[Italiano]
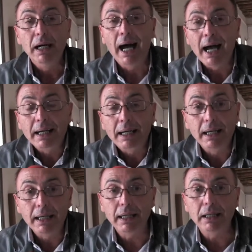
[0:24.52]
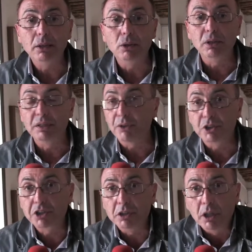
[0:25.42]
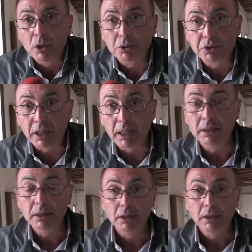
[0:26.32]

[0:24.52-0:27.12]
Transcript: anche con le forze dell'ordine